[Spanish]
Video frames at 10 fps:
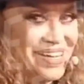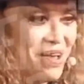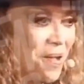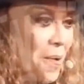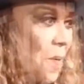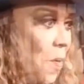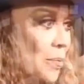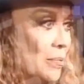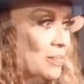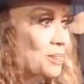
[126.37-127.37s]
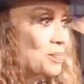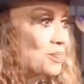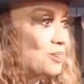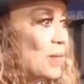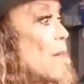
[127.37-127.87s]
eso no está permitido
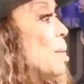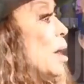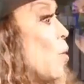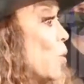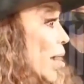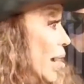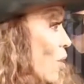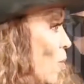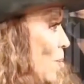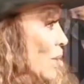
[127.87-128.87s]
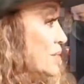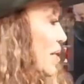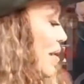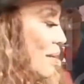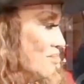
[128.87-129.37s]
aquí. Pero bueno, pero
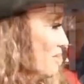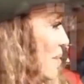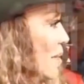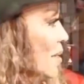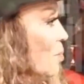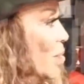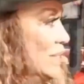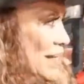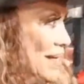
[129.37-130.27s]
es que. Pues